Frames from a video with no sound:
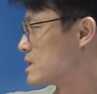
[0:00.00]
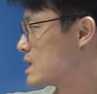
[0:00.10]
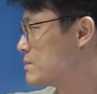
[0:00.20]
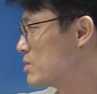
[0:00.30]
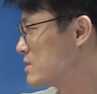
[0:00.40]

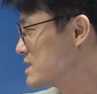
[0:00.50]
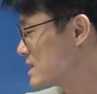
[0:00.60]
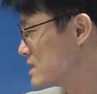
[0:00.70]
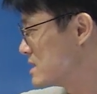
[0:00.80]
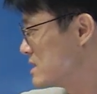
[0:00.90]

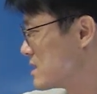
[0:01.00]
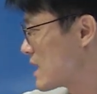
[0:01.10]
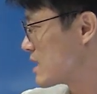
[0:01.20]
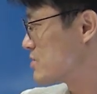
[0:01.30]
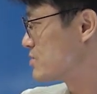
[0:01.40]
대법원장은
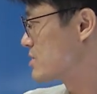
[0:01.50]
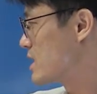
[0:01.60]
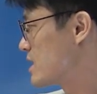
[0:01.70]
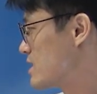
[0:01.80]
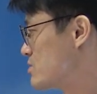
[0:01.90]
다른
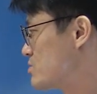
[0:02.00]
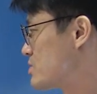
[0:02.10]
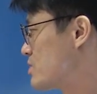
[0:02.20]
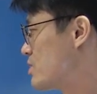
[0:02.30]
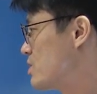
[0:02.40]

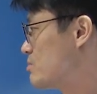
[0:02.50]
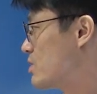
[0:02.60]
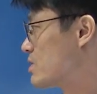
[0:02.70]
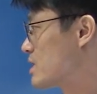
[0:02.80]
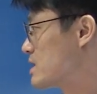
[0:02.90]
국가기관으로부터
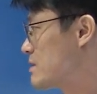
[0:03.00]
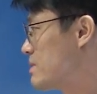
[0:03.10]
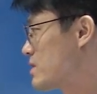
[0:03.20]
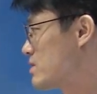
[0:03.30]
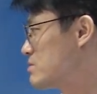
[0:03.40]
법관의
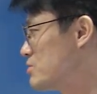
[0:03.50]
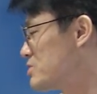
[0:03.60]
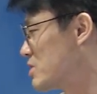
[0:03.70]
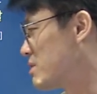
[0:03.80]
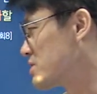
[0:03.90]
파견근
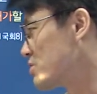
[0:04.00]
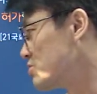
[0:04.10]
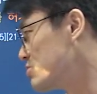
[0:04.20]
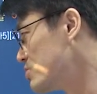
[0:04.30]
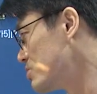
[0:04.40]
요청을 받은
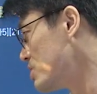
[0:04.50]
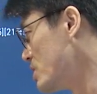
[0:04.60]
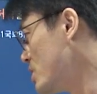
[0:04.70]
경우